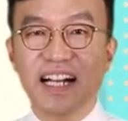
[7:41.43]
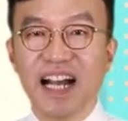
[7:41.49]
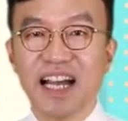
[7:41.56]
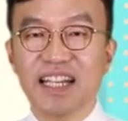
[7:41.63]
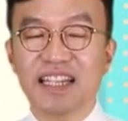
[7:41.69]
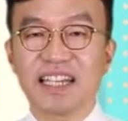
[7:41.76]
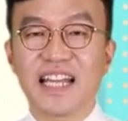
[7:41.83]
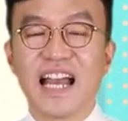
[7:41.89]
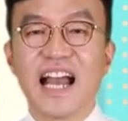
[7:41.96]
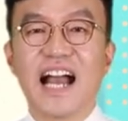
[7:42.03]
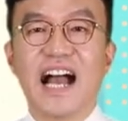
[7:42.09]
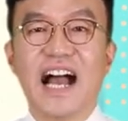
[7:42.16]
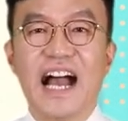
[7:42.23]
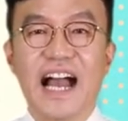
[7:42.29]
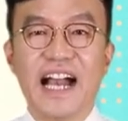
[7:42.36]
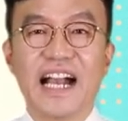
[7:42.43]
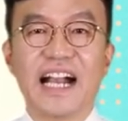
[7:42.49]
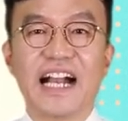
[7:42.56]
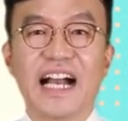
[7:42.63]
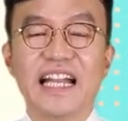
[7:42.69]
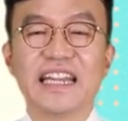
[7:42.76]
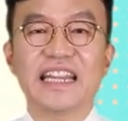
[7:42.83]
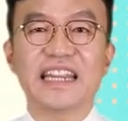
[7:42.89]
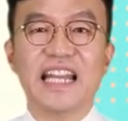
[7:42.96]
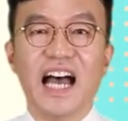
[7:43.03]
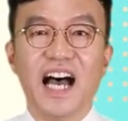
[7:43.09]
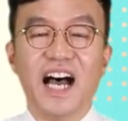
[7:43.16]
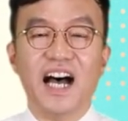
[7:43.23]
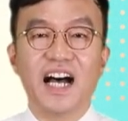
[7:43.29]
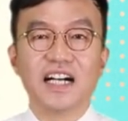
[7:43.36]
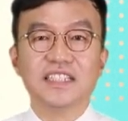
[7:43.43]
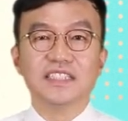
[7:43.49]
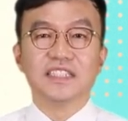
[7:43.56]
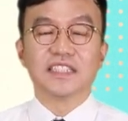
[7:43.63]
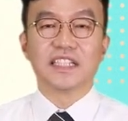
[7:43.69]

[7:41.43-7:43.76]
칸, 안 간다.